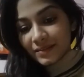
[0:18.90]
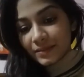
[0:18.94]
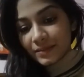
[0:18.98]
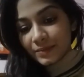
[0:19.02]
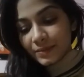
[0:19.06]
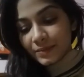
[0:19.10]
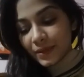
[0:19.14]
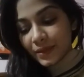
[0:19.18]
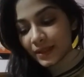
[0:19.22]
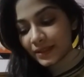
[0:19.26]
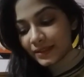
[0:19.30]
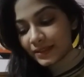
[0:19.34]

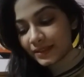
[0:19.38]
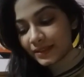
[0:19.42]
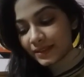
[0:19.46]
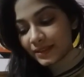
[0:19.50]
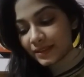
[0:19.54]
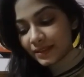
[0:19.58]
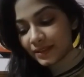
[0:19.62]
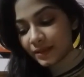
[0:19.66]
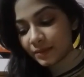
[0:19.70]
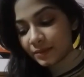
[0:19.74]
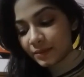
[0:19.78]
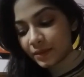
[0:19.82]
বেসিক্যালি
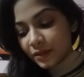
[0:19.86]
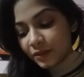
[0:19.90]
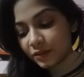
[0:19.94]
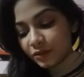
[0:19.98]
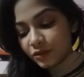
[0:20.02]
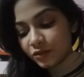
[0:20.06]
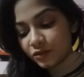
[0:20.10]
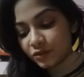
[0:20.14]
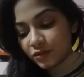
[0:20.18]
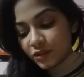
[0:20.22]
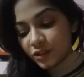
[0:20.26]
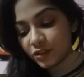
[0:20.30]
আমি এখন
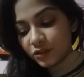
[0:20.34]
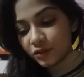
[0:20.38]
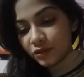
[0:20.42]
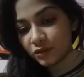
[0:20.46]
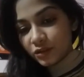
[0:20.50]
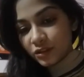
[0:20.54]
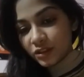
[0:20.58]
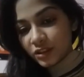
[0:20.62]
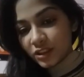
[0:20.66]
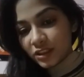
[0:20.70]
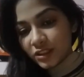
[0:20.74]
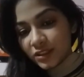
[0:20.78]
শুটিং
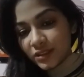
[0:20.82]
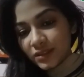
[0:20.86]
করছি